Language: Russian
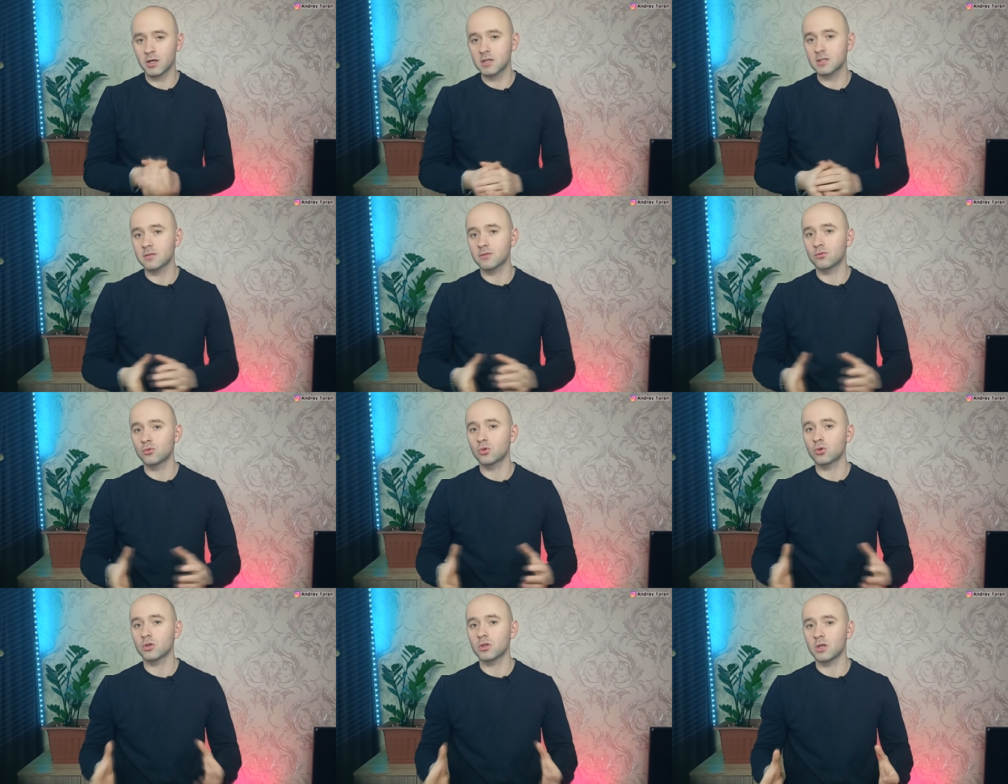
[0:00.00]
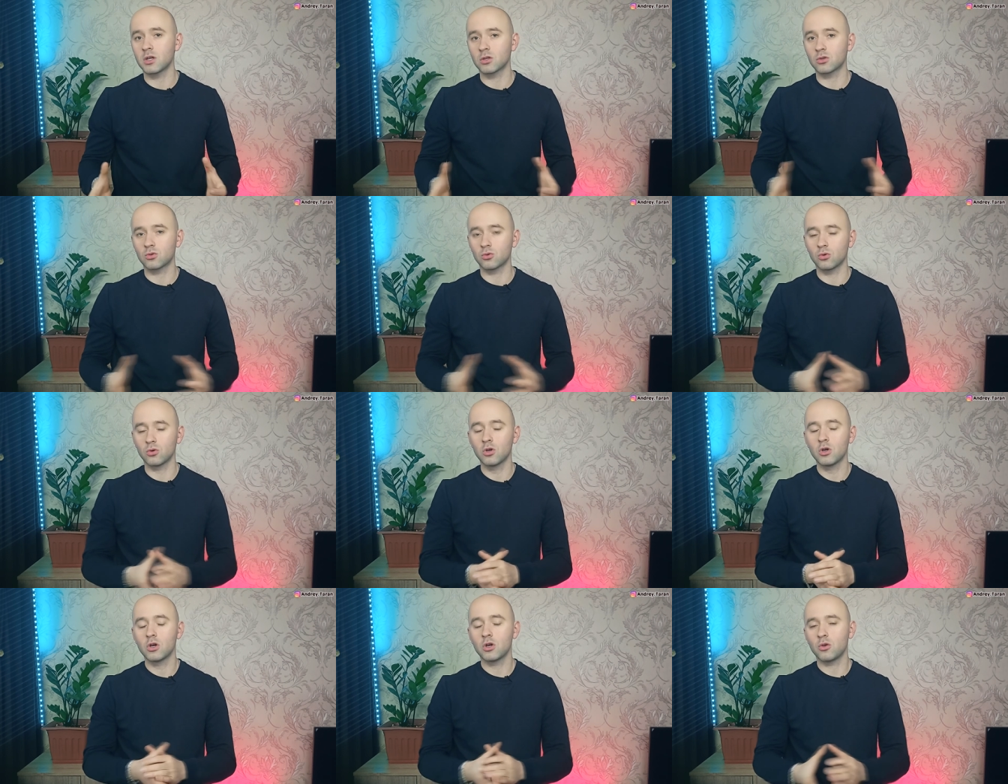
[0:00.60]
если вдруг
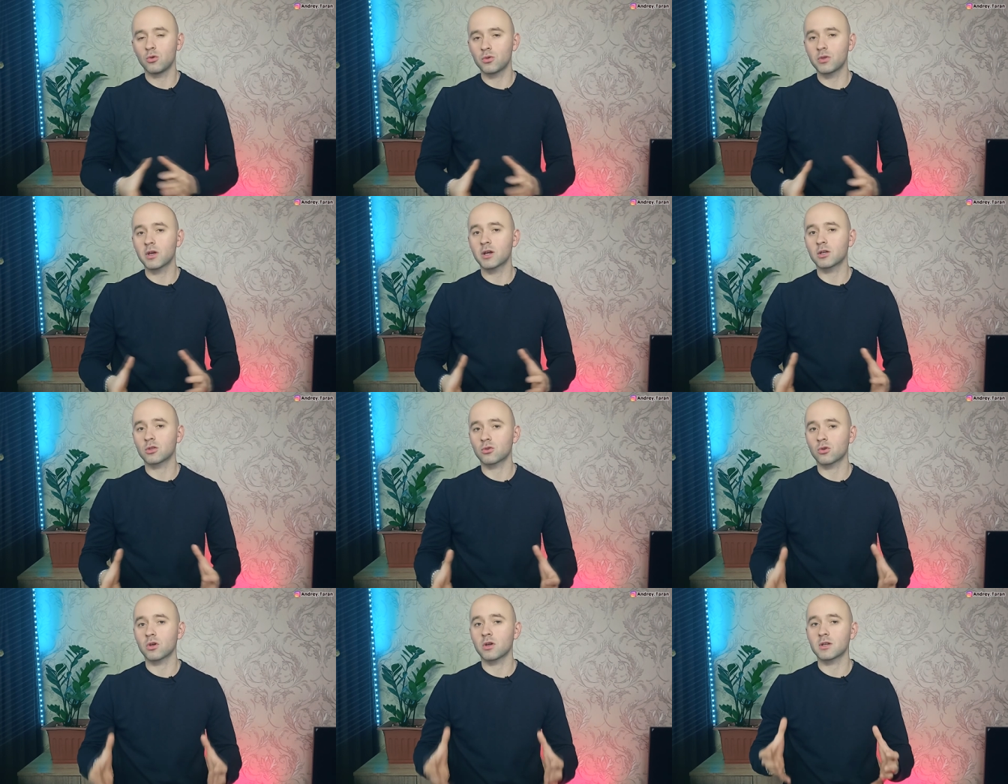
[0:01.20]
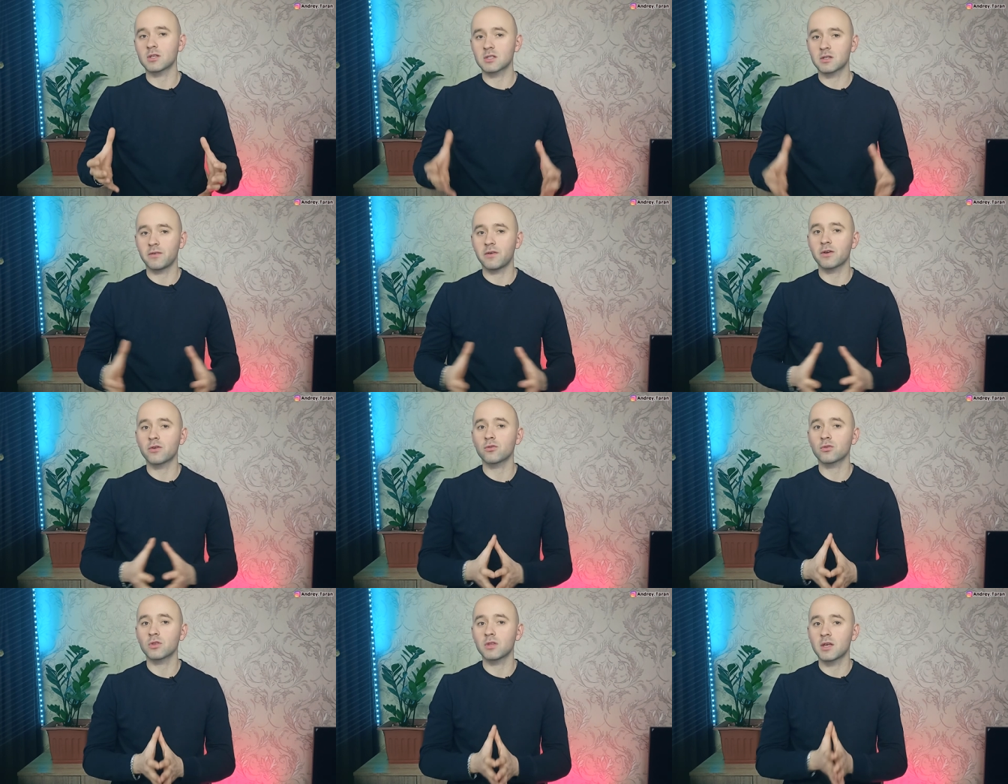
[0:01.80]
нету людей, которые
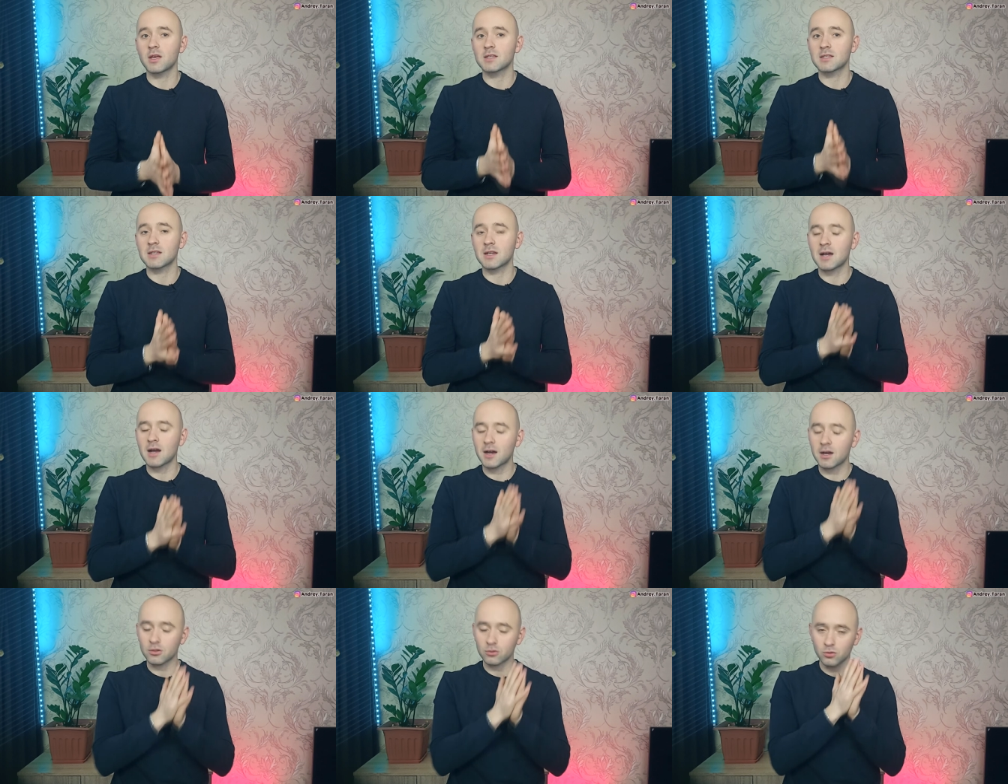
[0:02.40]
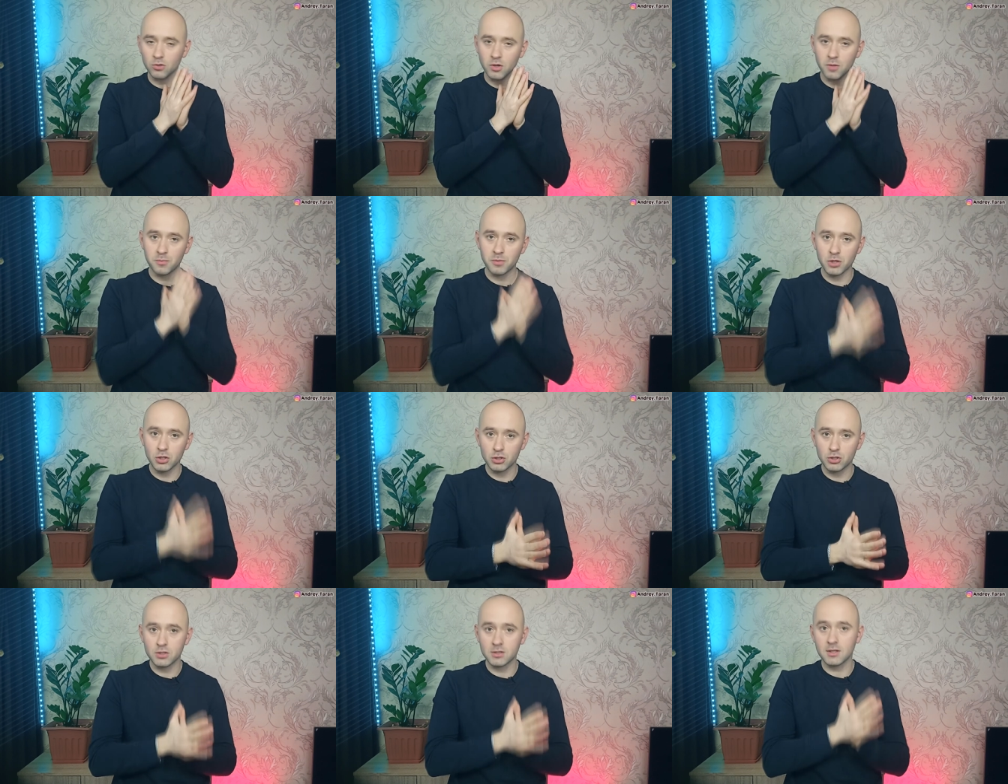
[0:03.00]
разговаривают на языках, которые я
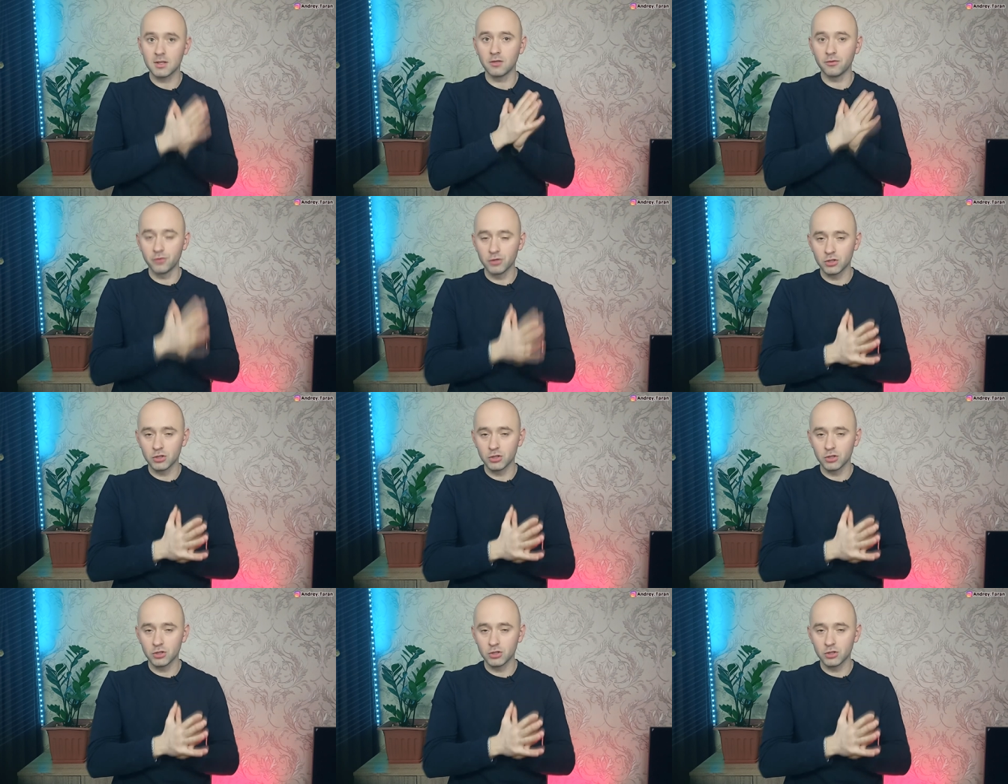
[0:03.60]
перечислил